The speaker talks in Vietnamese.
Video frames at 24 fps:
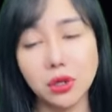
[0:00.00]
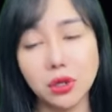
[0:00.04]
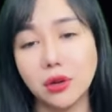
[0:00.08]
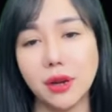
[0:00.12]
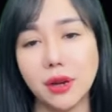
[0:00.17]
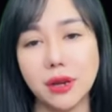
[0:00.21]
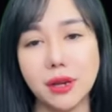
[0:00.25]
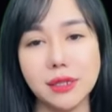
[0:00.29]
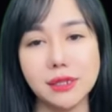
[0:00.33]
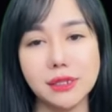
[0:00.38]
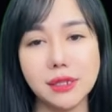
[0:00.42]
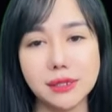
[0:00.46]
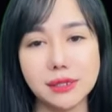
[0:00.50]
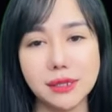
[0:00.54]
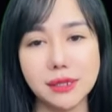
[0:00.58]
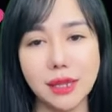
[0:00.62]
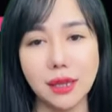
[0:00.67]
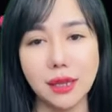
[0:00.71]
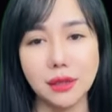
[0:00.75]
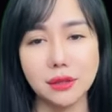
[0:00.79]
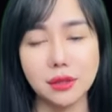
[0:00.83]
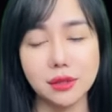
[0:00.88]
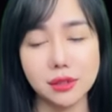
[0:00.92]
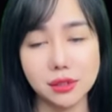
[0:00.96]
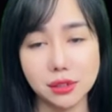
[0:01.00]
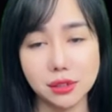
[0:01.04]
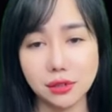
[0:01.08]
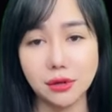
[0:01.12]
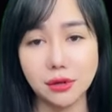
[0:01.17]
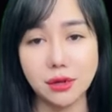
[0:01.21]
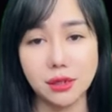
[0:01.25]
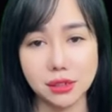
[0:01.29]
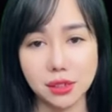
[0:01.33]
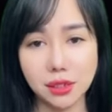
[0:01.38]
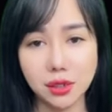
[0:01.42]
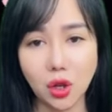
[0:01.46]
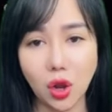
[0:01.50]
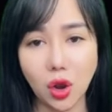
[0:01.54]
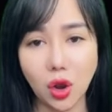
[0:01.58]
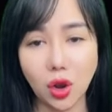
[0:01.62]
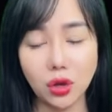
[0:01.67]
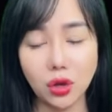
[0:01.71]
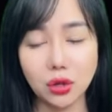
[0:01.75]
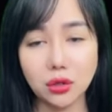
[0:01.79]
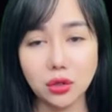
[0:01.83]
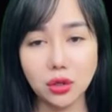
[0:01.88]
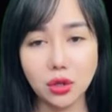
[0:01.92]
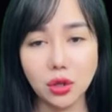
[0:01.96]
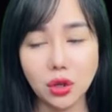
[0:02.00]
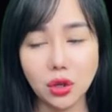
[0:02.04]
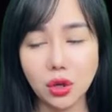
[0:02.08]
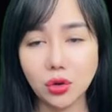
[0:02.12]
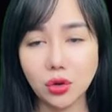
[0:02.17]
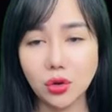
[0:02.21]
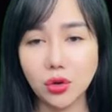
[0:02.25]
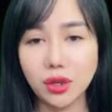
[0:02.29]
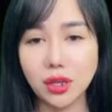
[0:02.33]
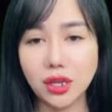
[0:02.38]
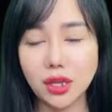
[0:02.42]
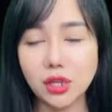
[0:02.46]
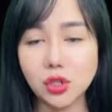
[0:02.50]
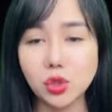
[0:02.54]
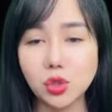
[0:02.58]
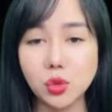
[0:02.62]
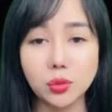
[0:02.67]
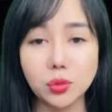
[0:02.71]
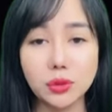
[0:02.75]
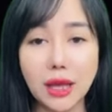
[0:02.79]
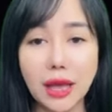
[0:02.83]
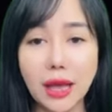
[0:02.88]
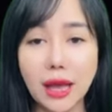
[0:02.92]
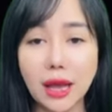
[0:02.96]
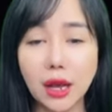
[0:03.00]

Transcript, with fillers: Tuy nhiên khi gặp ở đây, ý nghĩ đó đã biến mất.